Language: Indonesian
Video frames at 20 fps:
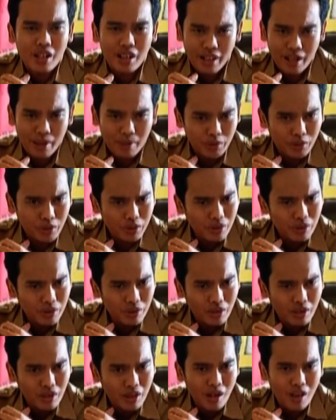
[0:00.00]
Namun,
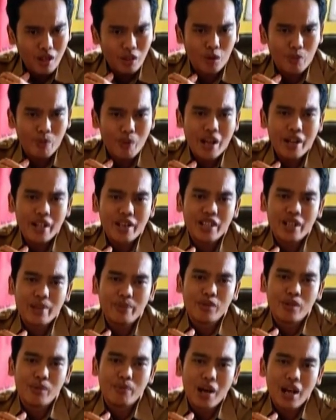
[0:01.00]
Rumah di
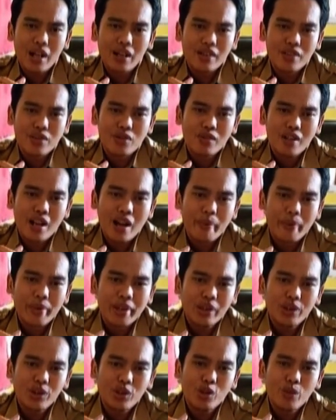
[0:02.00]
Seribu Ombak juga
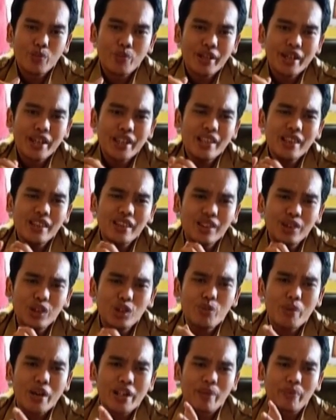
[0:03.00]
menyentuh begitu
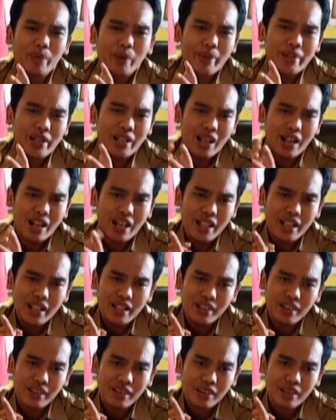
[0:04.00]
banyak permasalahan
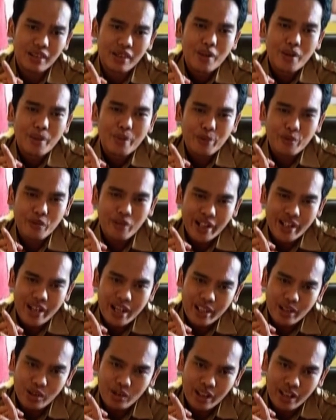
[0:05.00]
lain. Mulai
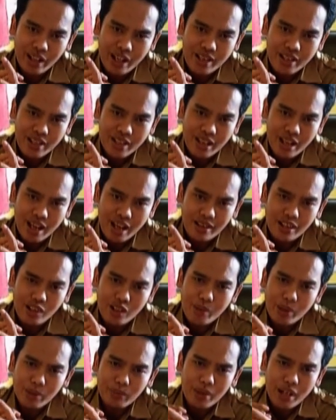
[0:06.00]
dari toleransi
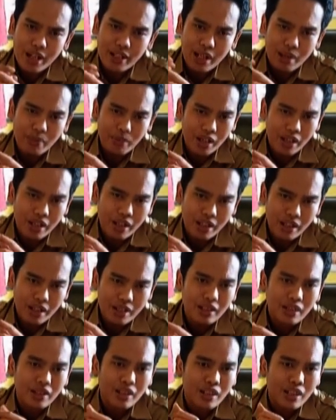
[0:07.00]
antarumat beragama,
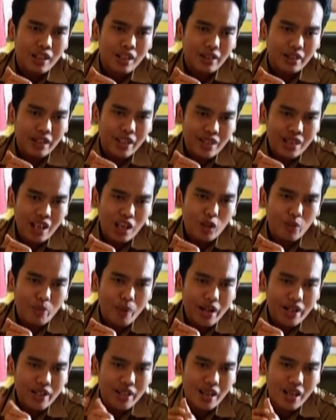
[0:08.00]
kisah
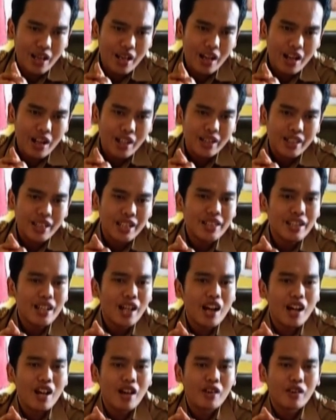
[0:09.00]
romansa,
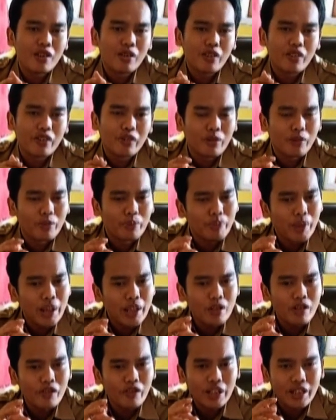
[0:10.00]
hingga
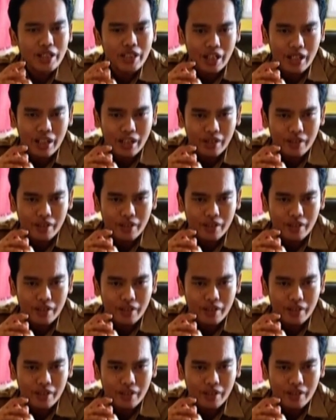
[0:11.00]
pedofilia.